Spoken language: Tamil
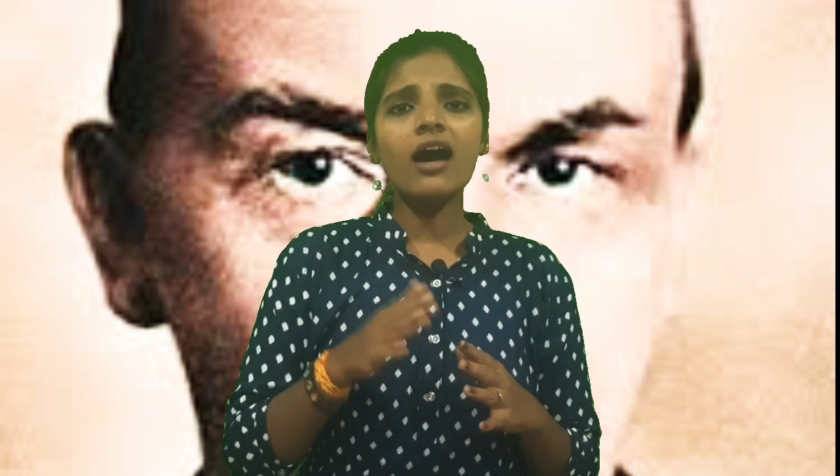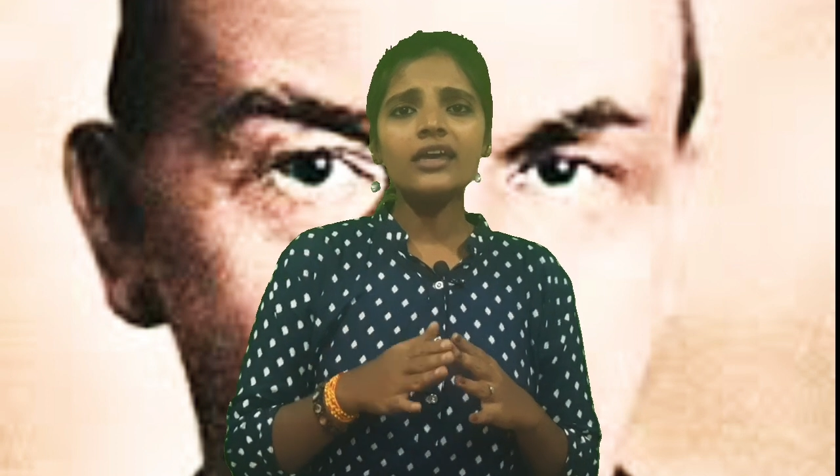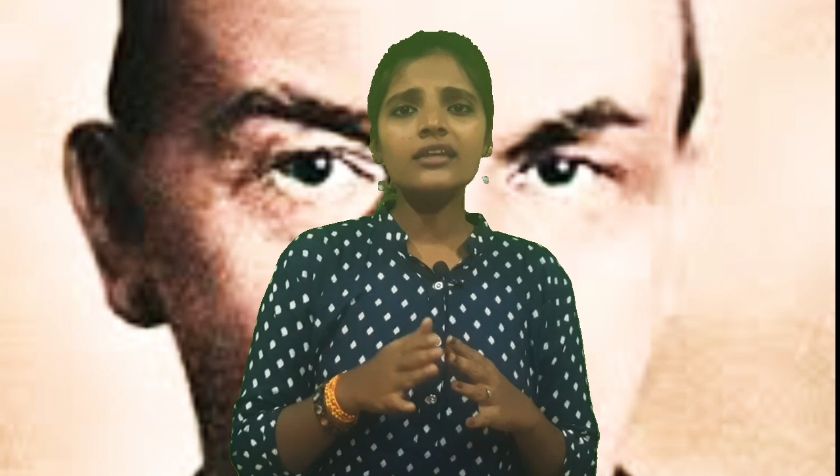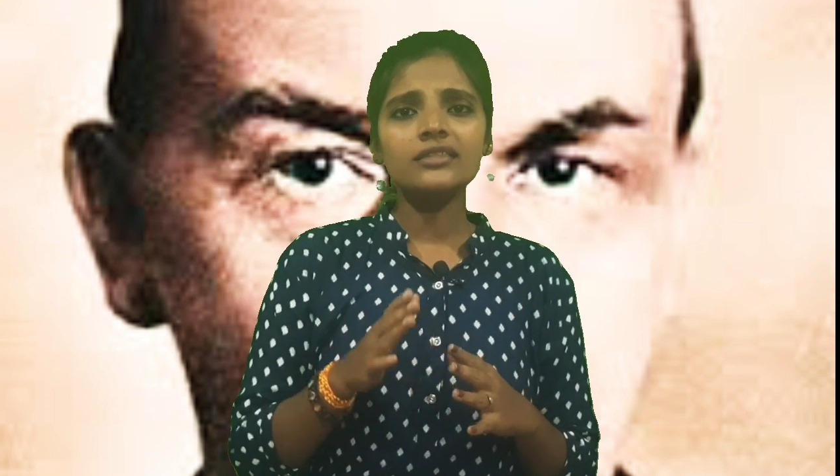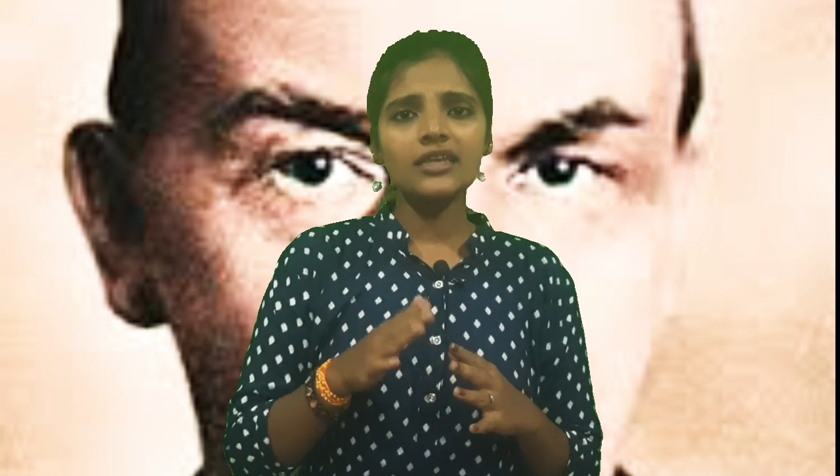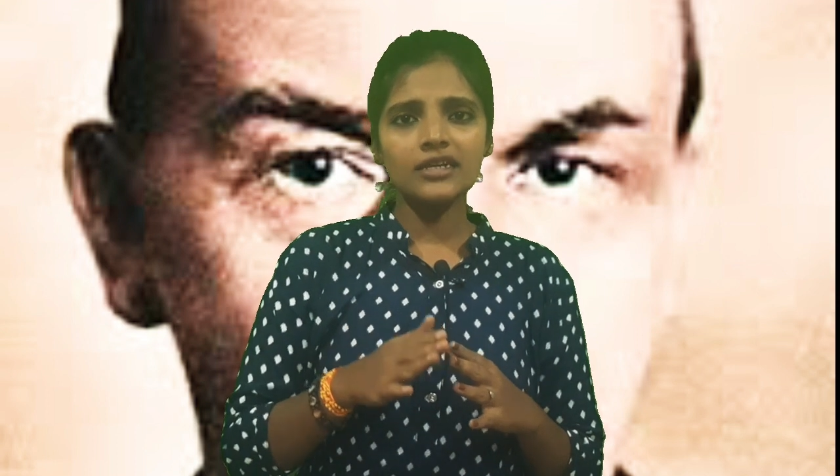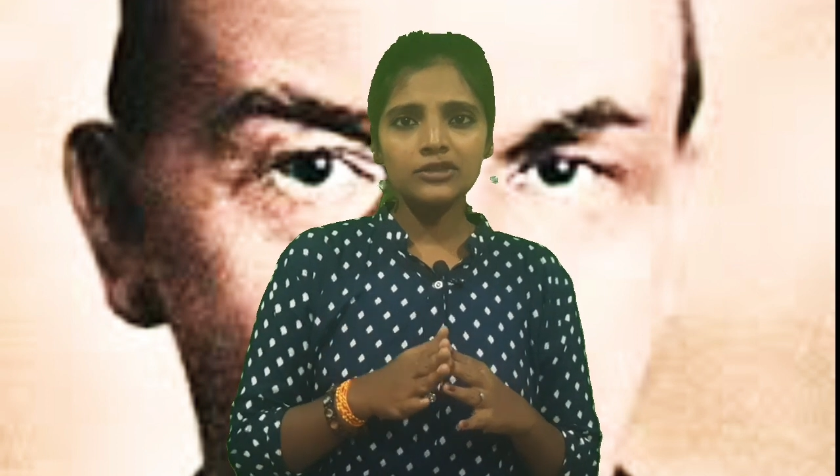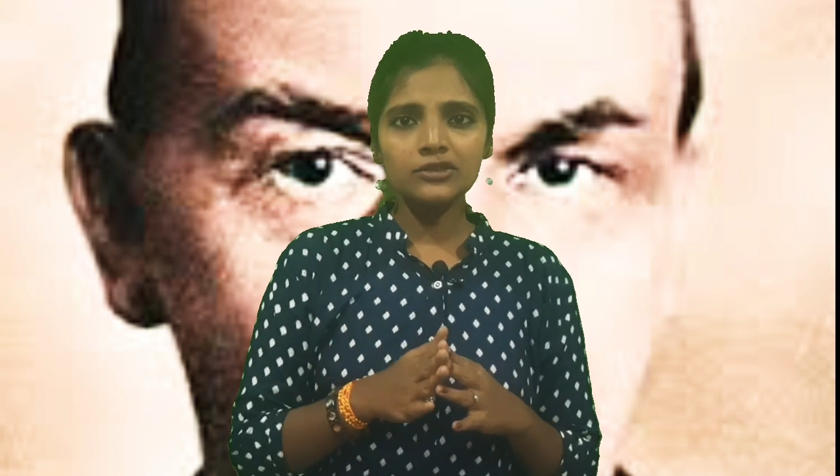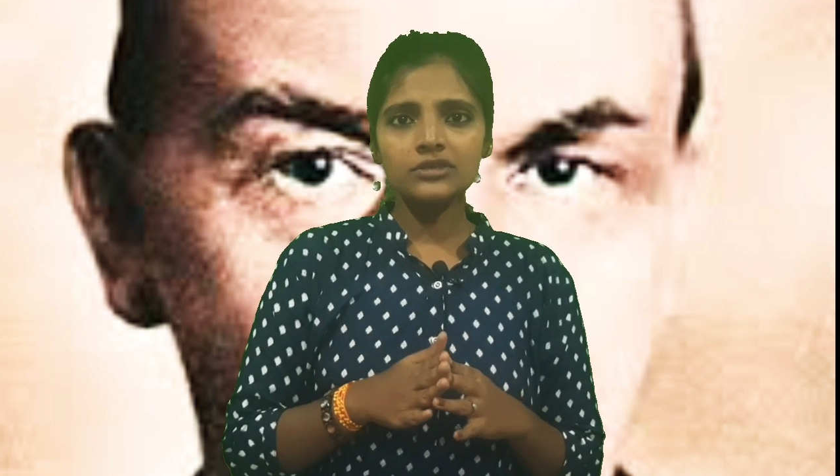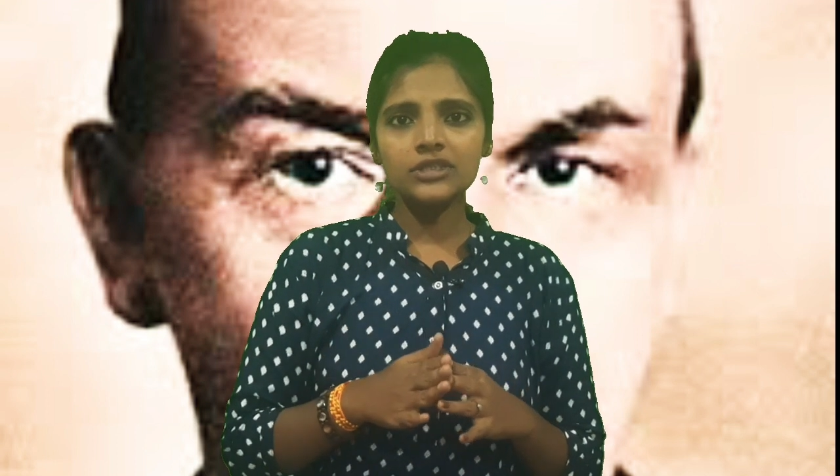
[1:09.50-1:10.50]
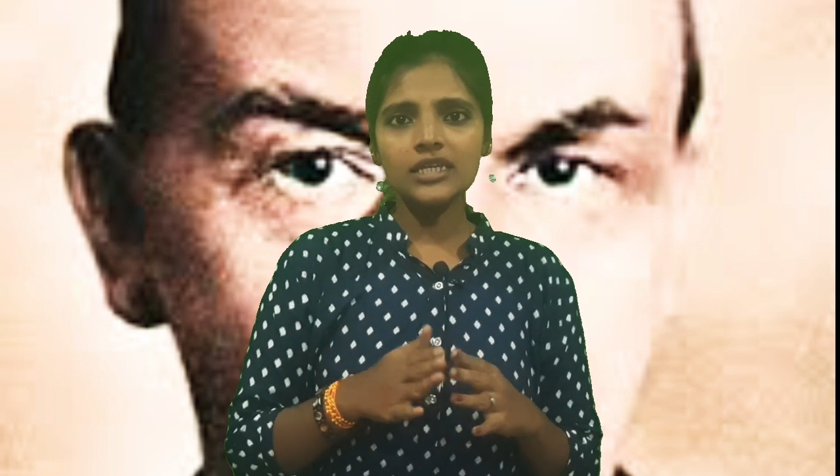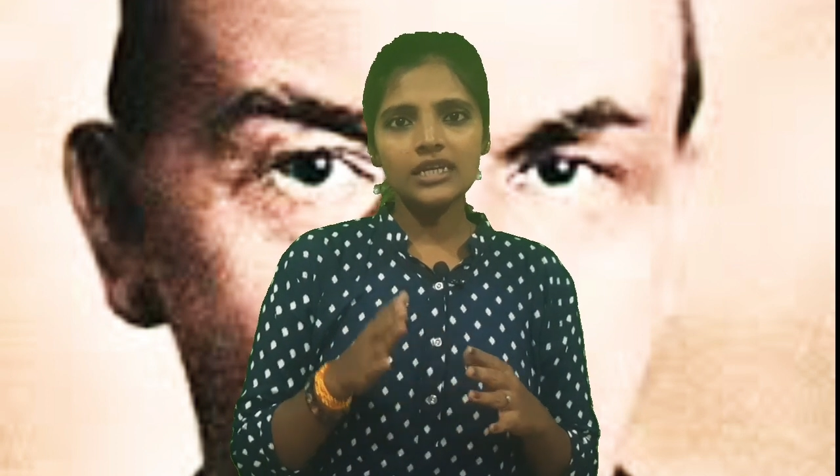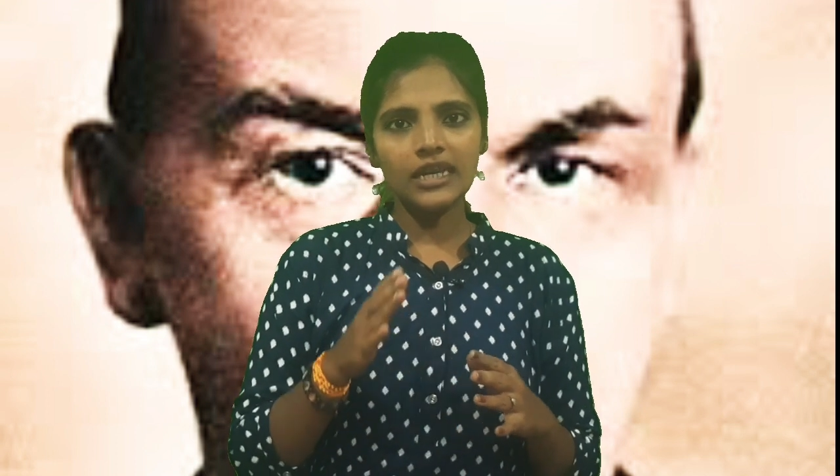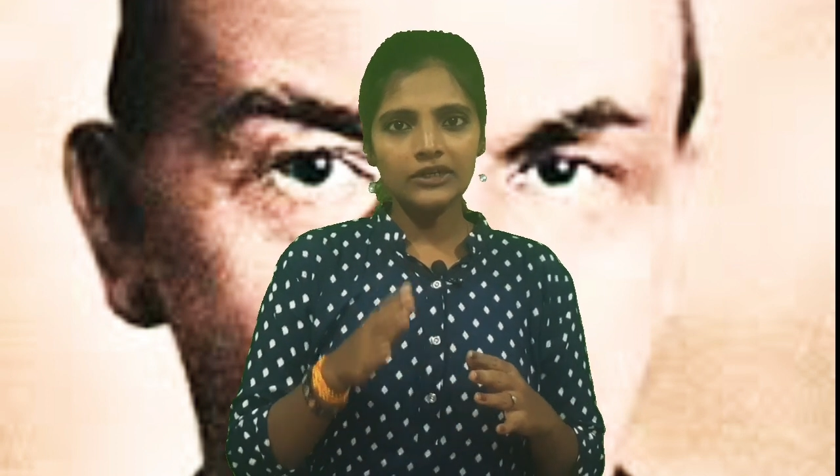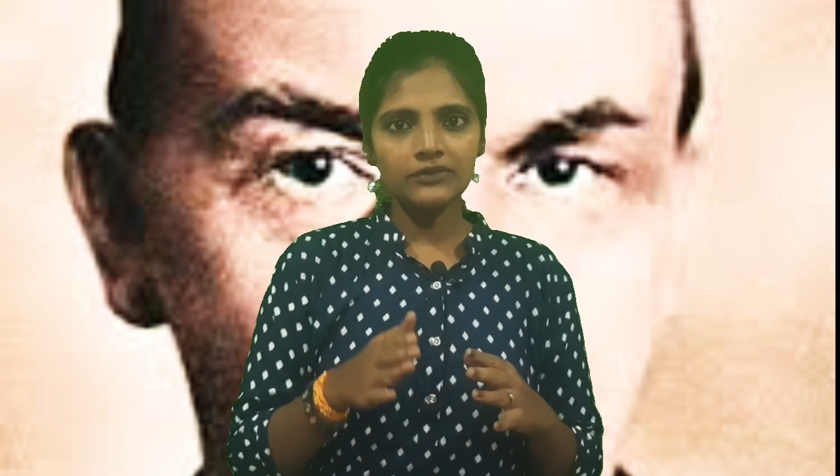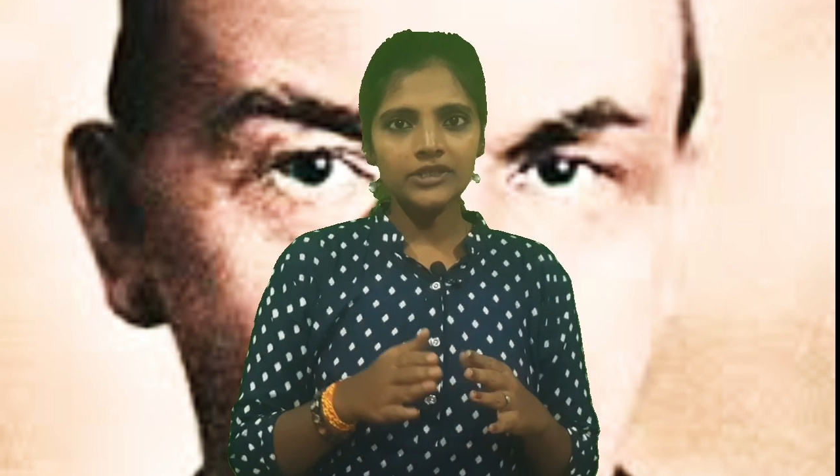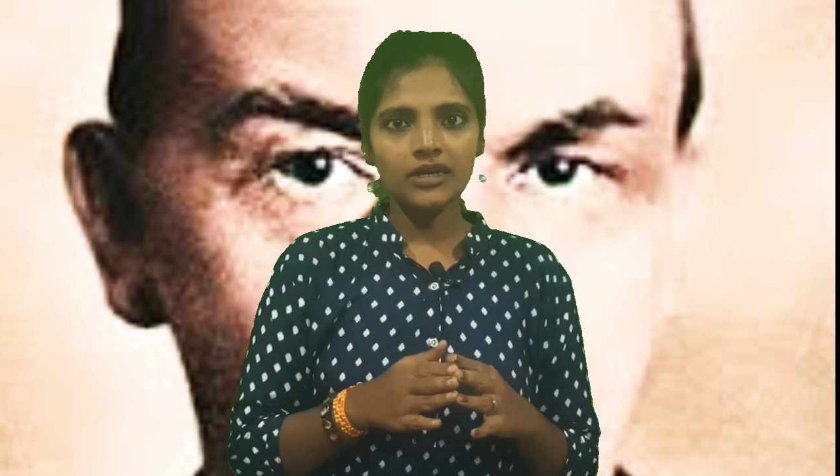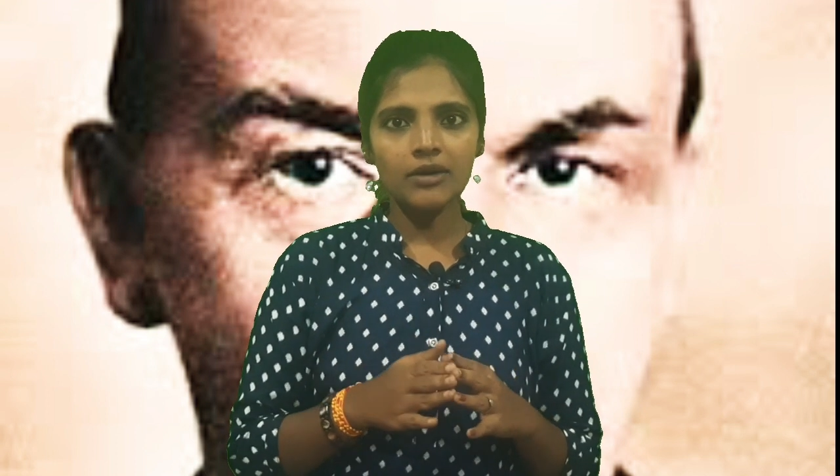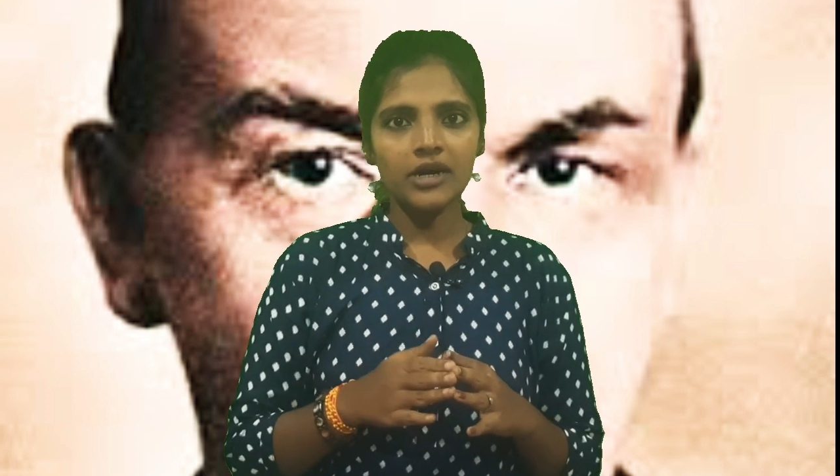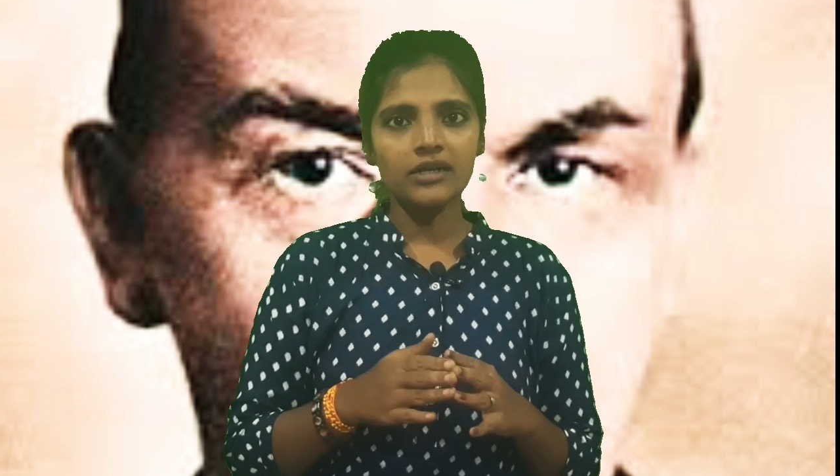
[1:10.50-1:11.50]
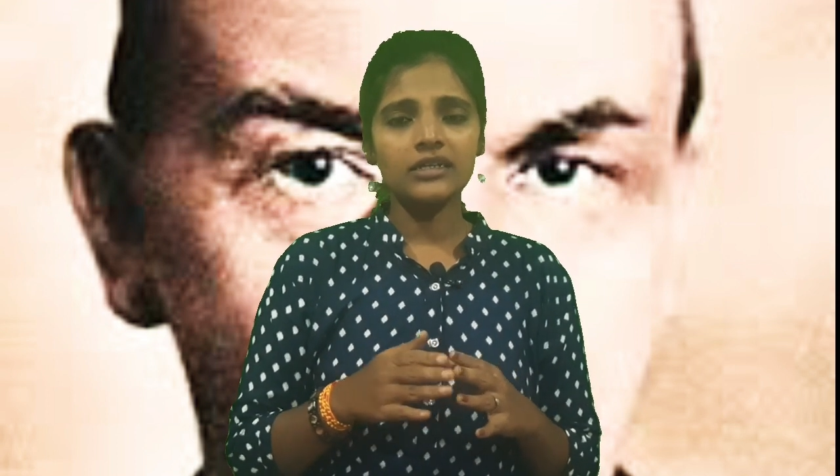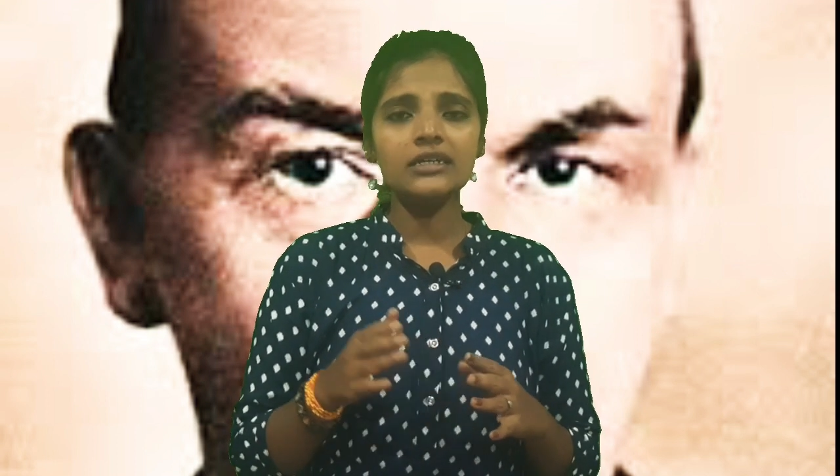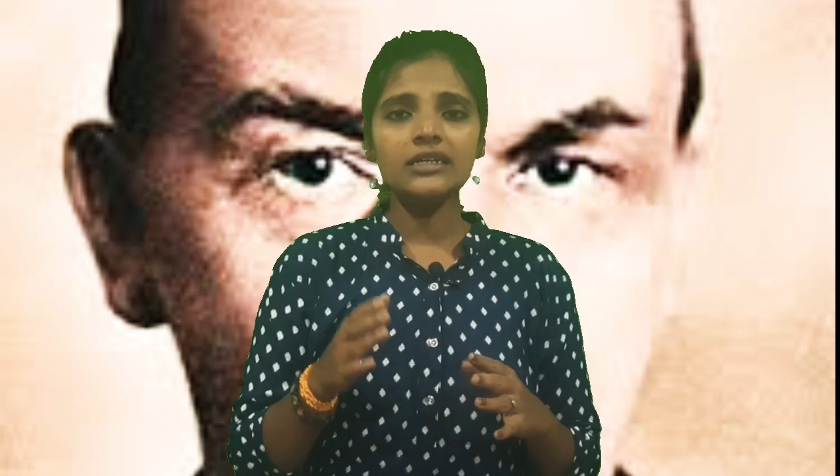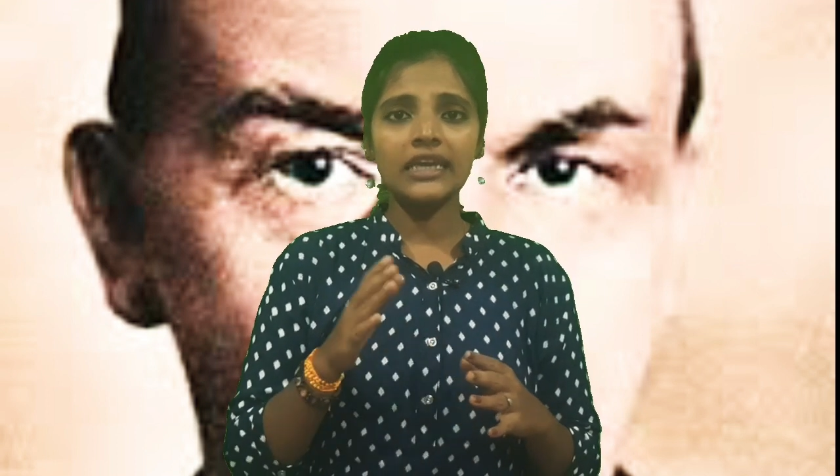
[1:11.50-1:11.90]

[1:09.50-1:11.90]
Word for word: ஆயிரத்தி எட்நூற்றி எழுபதாம் ஆண்டு